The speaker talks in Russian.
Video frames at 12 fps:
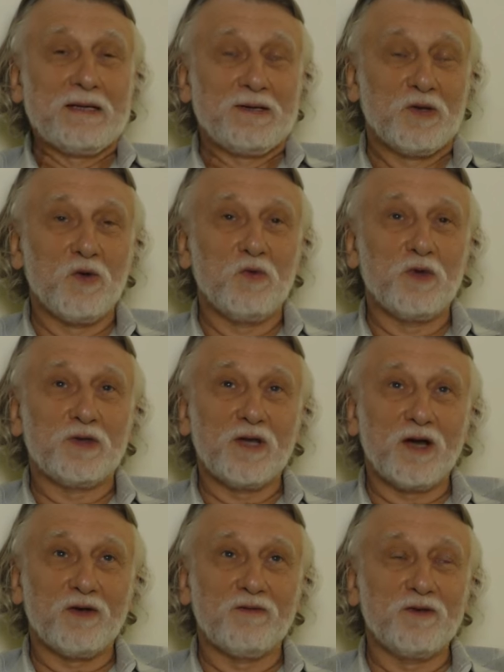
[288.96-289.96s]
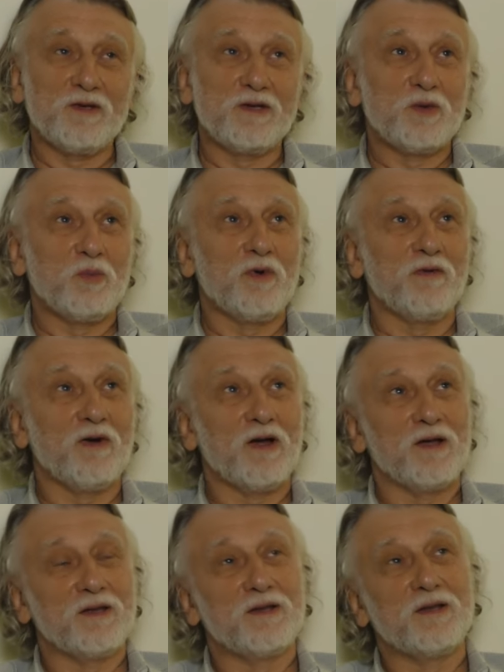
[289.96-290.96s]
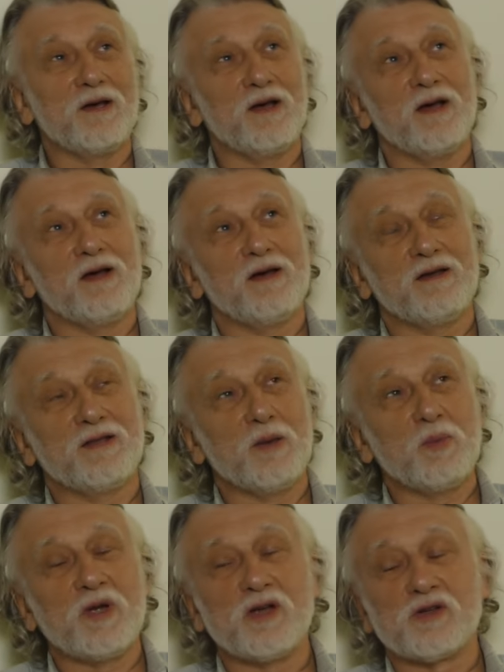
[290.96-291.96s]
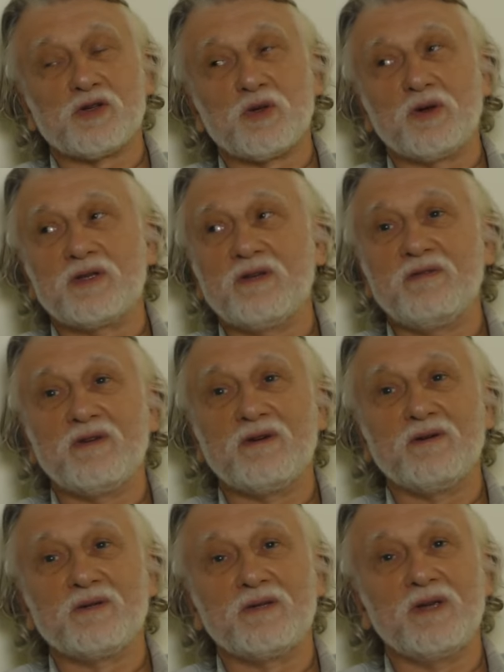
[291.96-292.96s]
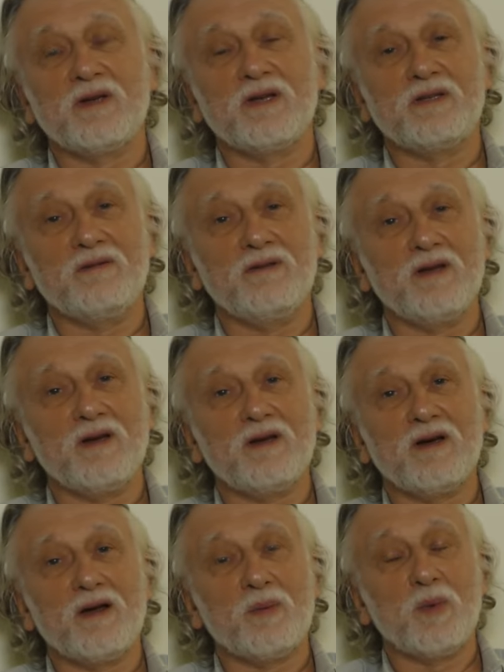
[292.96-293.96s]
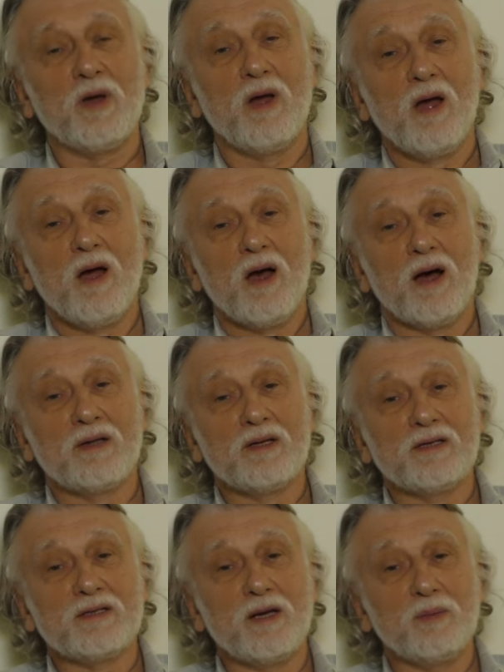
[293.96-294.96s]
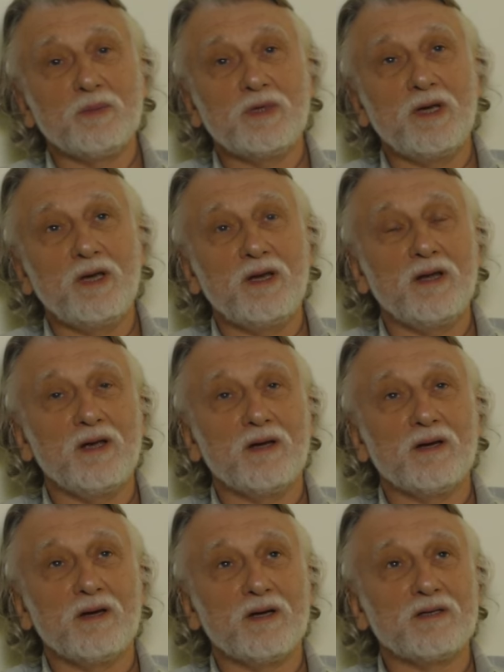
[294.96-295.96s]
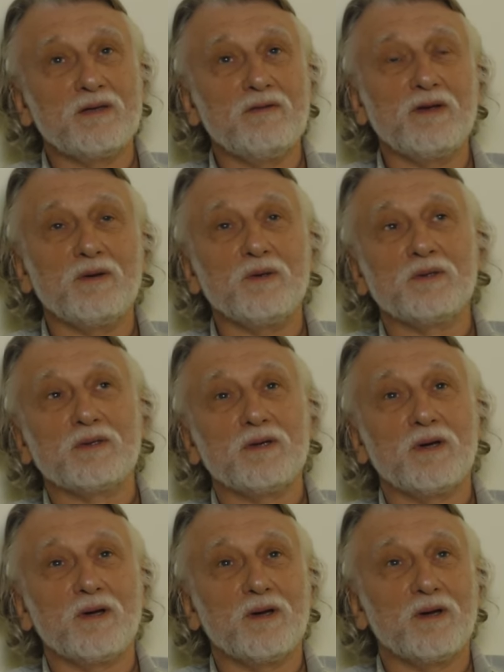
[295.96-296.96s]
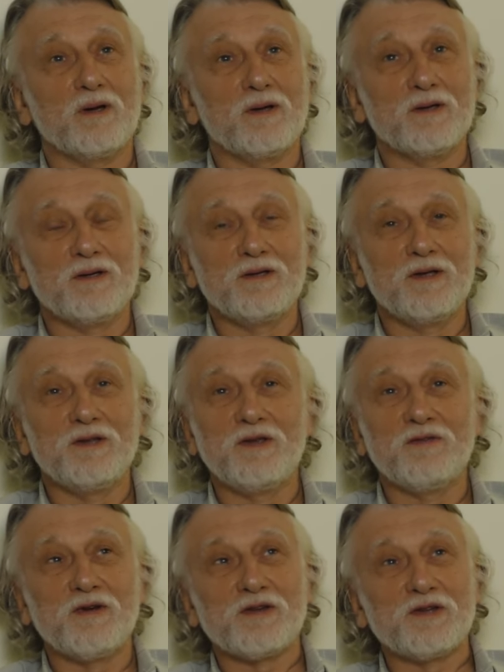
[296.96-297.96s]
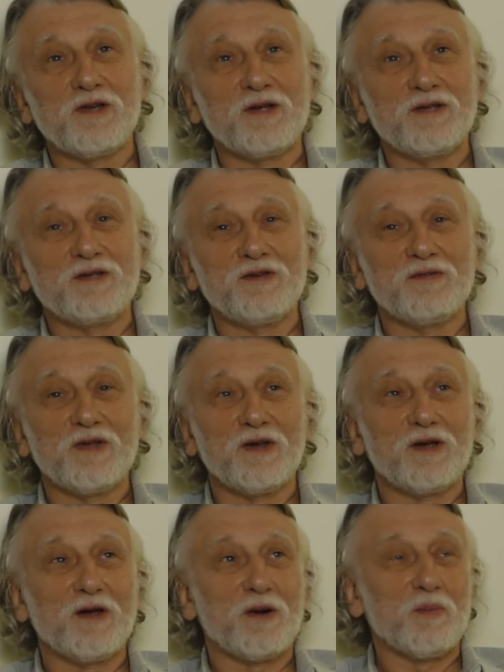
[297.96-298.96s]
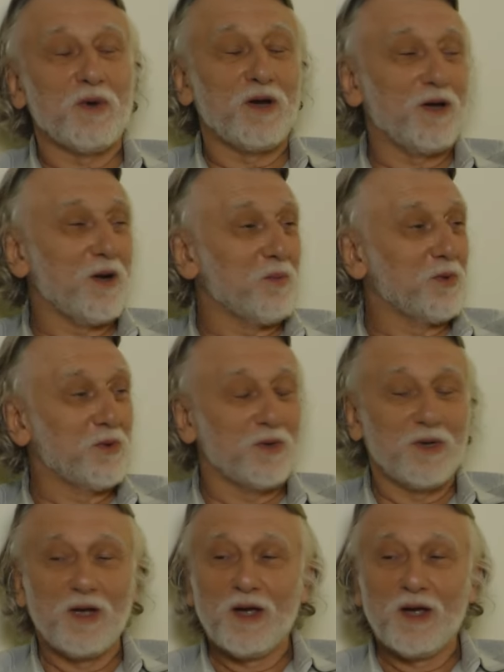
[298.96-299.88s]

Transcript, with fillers: Ну, вот так, видите, бывает, да, нам кажется, что активируется негативная карма, а на самом деле активируется э, не ваша негативная карма, а карма